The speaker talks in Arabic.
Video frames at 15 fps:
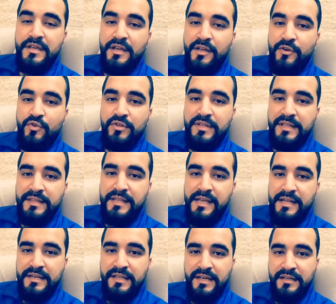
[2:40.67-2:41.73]
النقطه
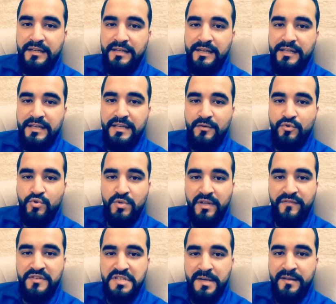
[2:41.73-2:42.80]
الثانيه اللي هي وجودك
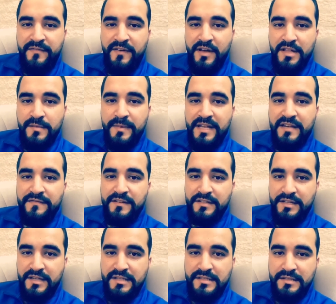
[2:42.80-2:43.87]
في الجامعه فقط بهدف
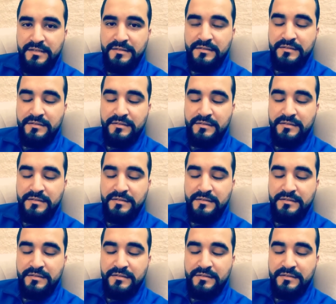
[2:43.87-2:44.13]
الدراسه